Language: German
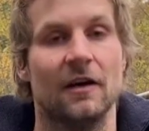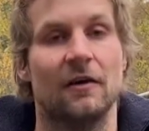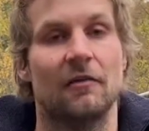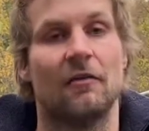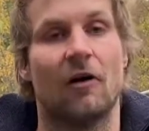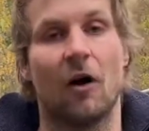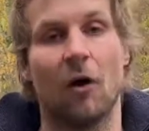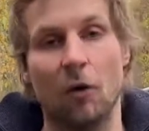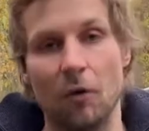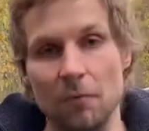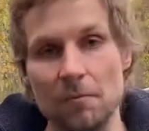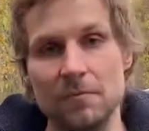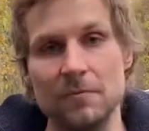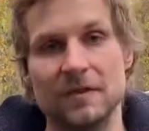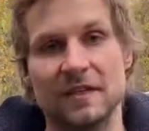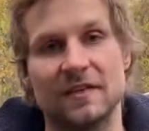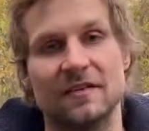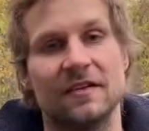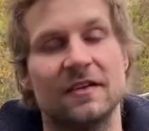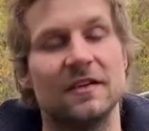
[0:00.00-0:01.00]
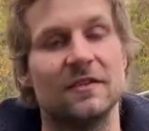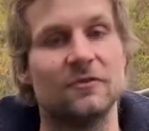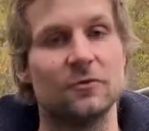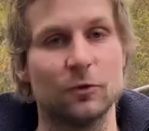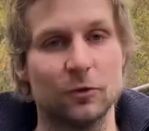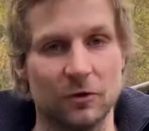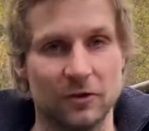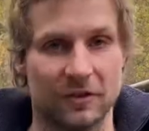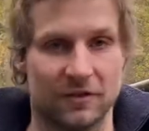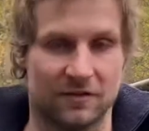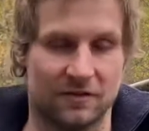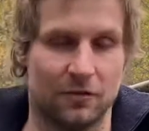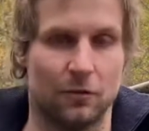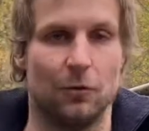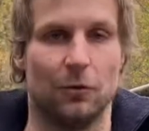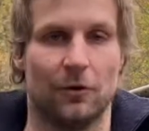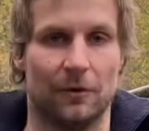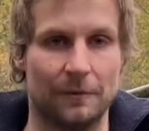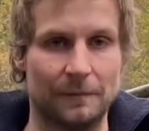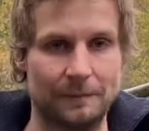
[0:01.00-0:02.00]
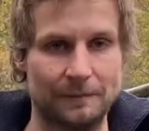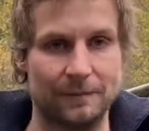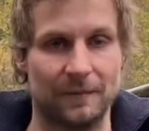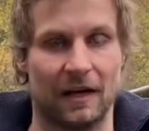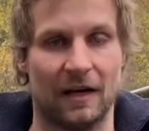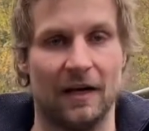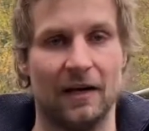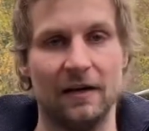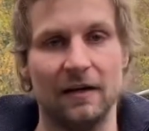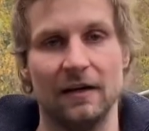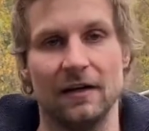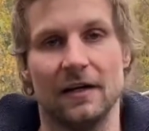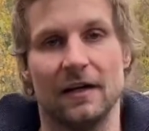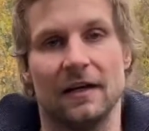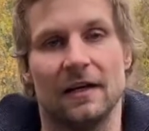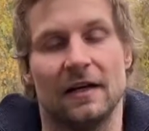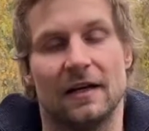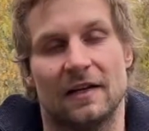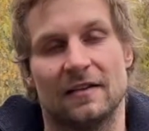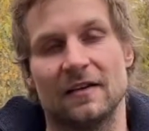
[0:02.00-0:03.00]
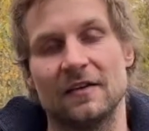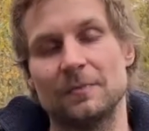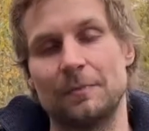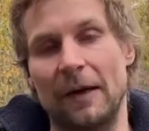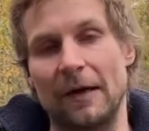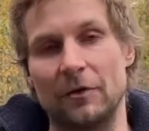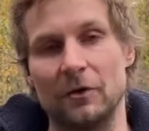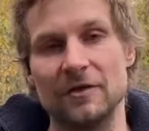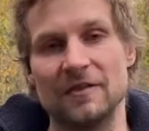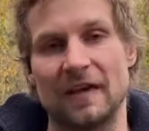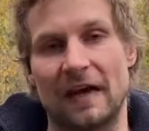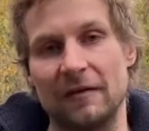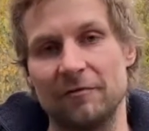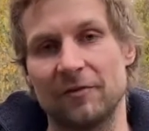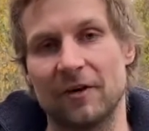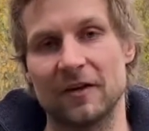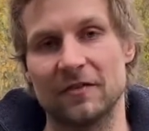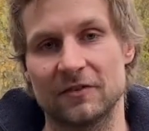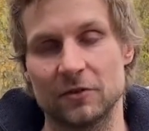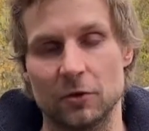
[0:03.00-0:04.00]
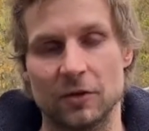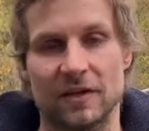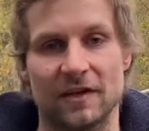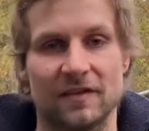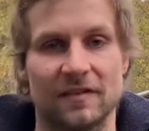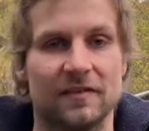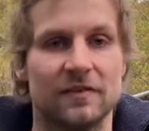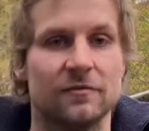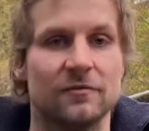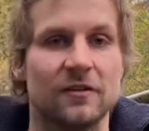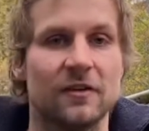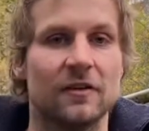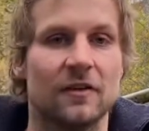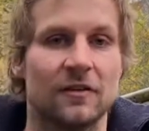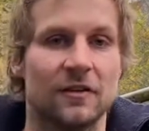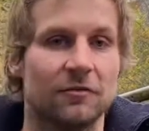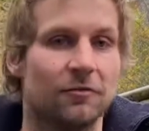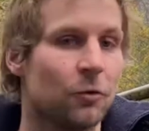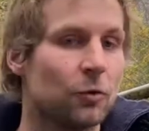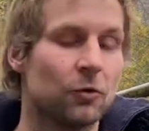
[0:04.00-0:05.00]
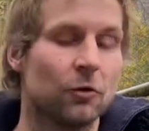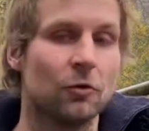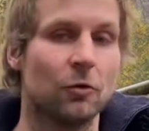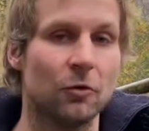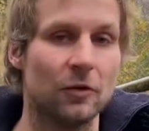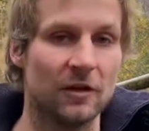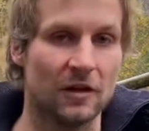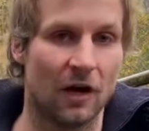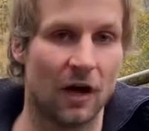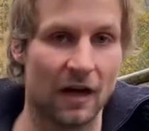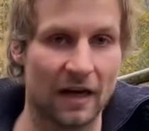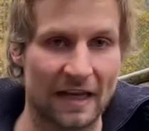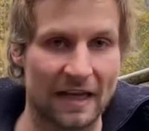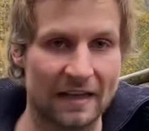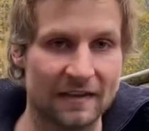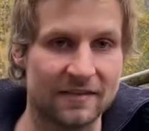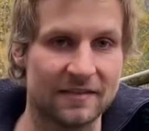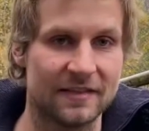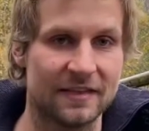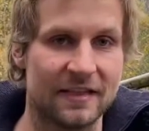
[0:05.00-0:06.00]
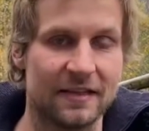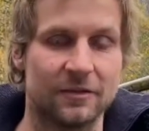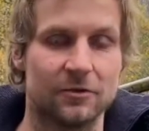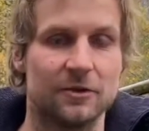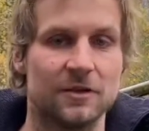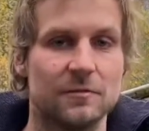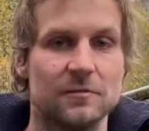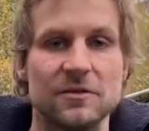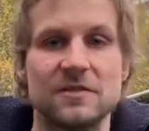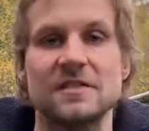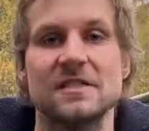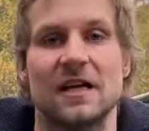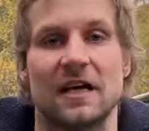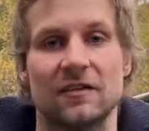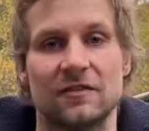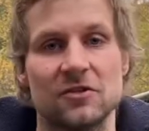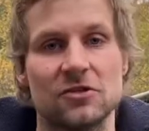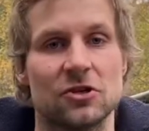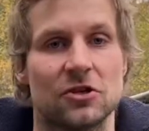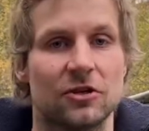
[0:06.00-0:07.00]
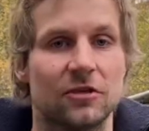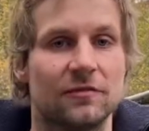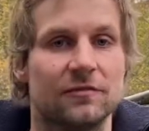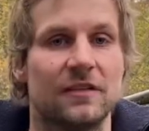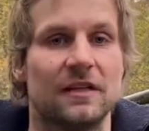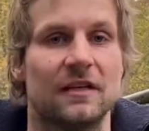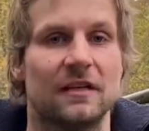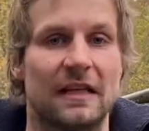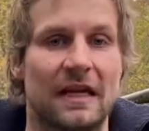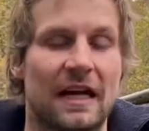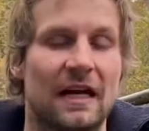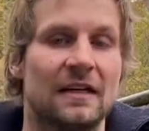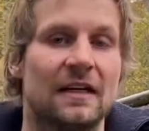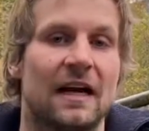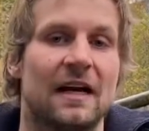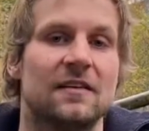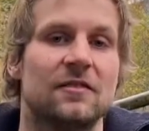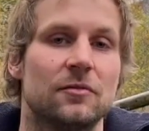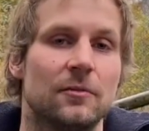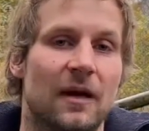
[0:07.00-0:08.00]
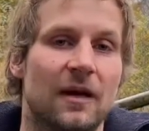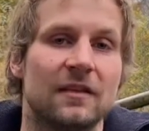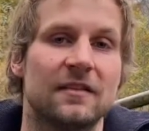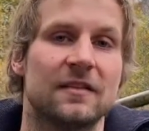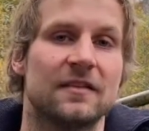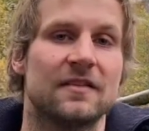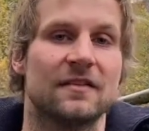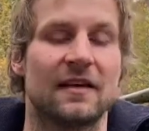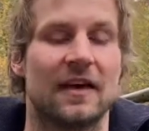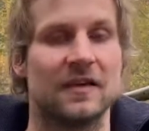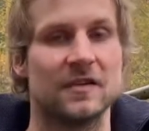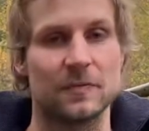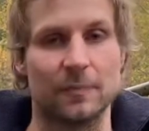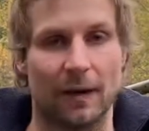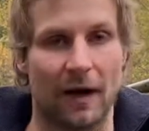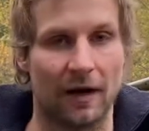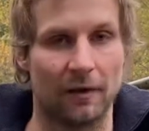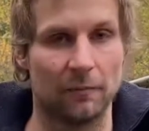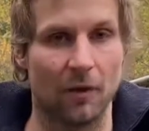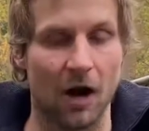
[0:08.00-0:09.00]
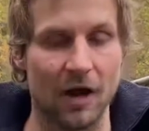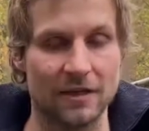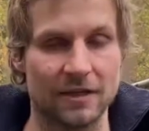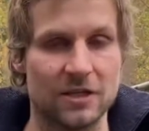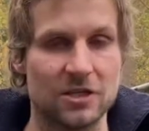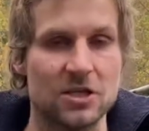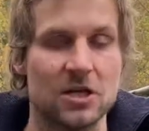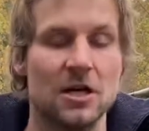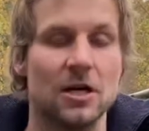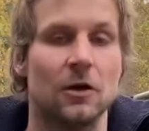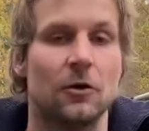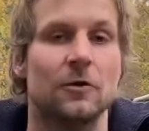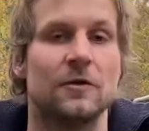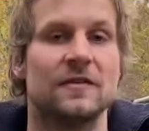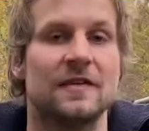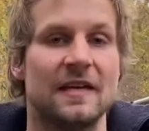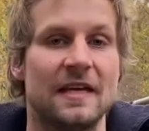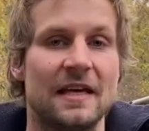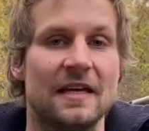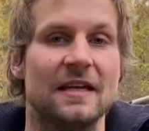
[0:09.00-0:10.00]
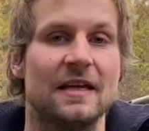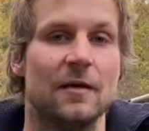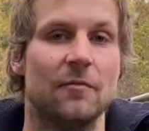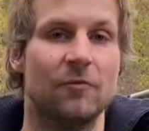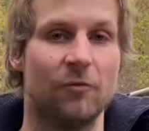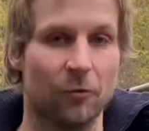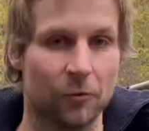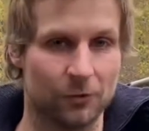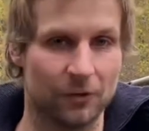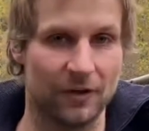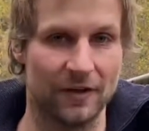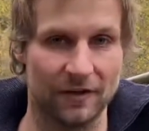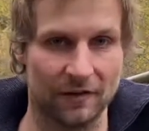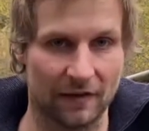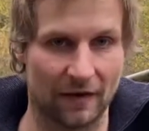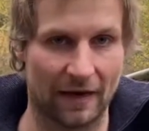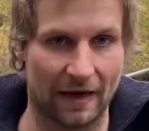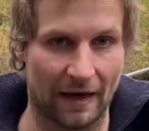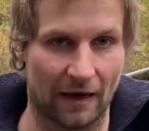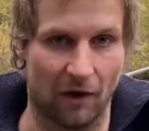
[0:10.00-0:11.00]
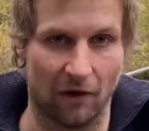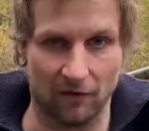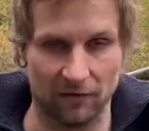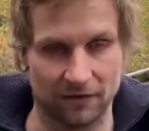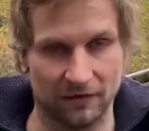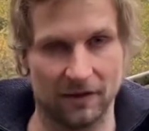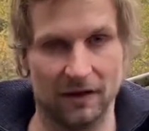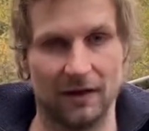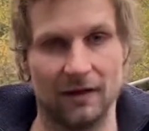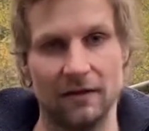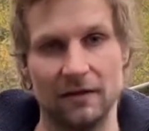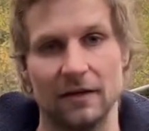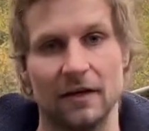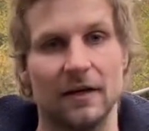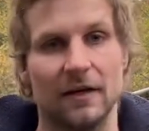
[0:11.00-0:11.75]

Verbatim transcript: Warum? Die sind in den Süden gezogen. Ja? Es ist bei uns einfach so, dass es im Winter die Futtergrundlage entzieht und die müssen ja sich irgendwie ernähren, also machen sie das ganz pragmatisch und ziehen dem Futter hinterher. Ja?